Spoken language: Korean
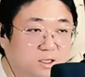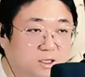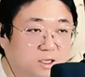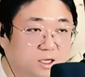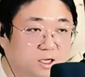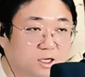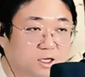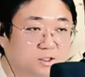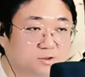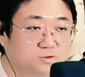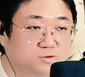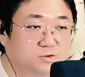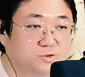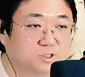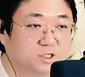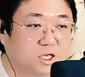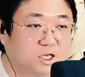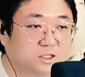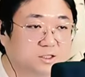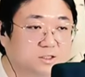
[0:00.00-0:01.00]
하나
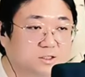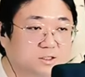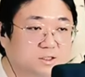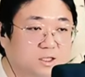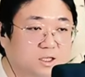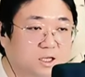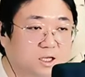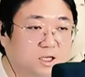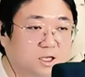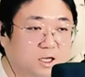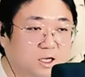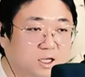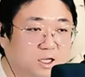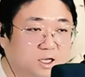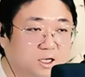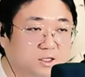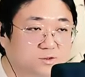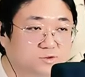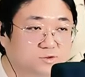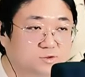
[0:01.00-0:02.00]
둘셋
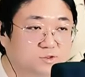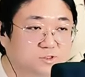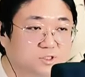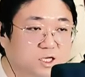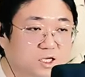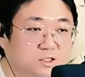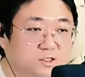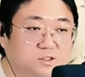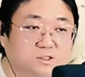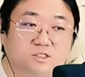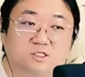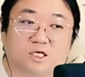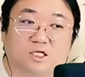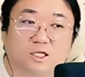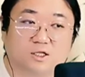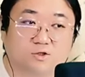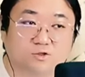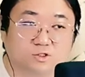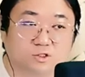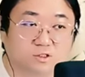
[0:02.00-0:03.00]
하나 둘셋
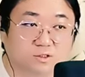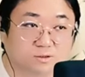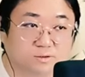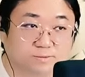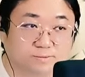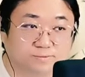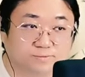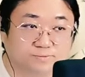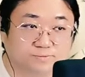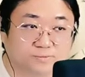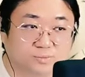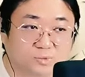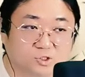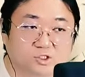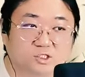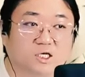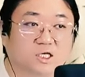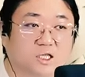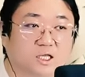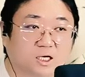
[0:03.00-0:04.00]
늦잖아 너 지금
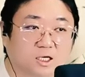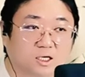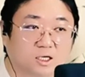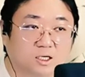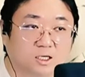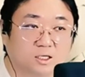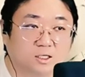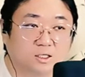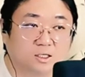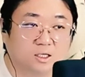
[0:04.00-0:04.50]
늦잖아